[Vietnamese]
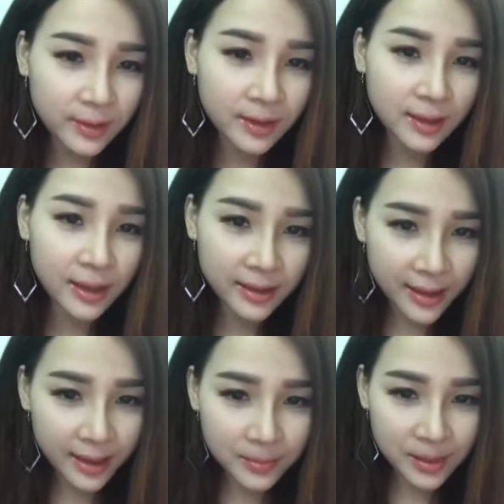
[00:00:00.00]
Chị thấy da
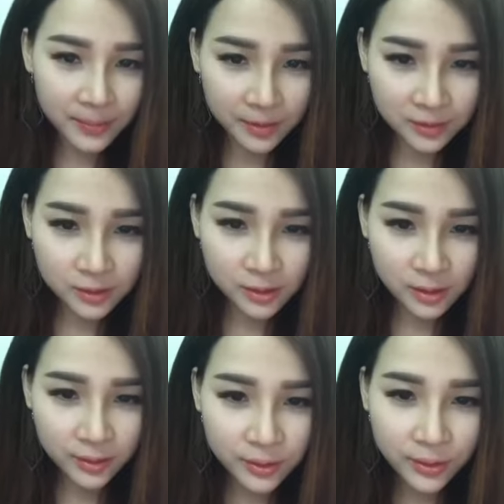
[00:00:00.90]
em đẹp hơn trước rất
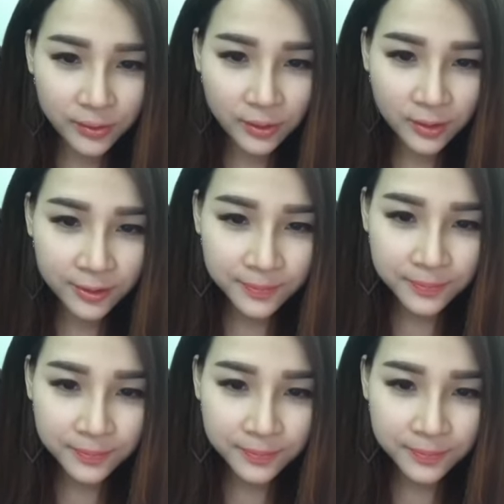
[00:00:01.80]
là nhiều rồi.